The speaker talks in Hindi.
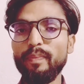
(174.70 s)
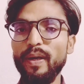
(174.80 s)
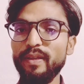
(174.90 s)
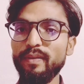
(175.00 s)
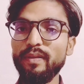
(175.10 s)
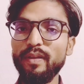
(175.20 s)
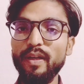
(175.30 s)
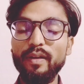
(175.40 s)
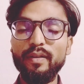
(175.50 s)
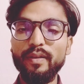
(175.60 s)
फड़ी
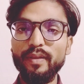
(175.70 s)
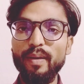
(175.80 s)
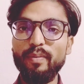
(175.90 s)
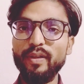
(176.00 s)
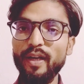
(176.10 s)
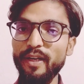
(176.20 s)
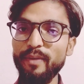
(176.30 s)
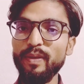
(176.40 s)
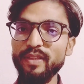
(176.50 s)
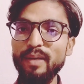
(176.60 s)
क्या बोलते
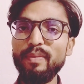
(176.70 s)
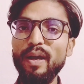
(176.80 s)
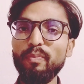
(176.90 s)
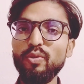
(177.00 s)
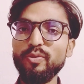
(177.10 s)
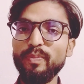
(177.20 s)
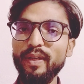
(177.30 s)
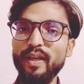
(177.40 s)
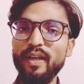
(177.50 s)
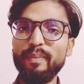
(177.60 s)
खड़ी फसल में आपको
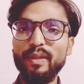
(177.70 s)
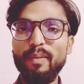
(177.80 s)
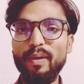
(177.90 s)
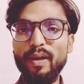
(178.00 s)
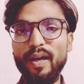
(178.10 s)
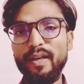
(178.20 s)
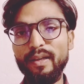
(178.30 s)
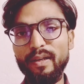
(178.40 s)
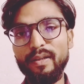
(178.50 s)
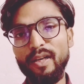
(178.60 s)
स्प्रे करना मतलब
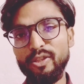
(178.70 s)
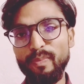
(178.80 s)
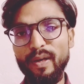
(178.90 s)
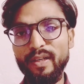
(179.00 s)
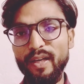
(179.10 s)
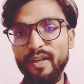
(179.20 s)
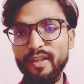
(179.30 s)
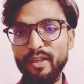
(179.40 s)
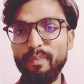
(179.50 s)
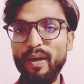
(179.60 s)
लगाने के ट्रांसप्लांट
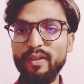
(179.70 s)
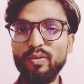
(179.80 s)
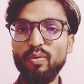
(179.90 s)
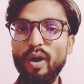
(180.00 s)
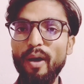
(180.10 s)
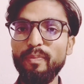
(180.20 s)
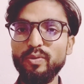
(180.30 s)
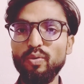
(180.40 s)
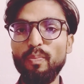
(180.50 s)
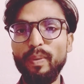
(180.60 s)
करने के बाद तो आप
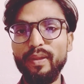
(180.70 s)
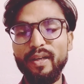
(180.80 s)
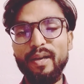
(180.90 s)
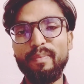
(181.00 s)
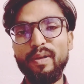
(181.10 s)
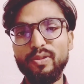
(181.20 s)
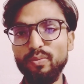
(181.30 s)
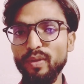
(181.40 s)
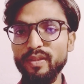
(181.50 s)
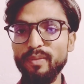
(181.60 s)
इसको 15 एम
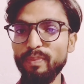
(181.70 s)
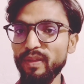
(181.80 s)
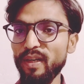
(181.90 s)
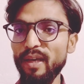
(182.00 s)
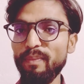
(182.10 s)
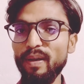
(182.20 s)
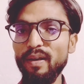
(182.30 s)
14 से 15 एम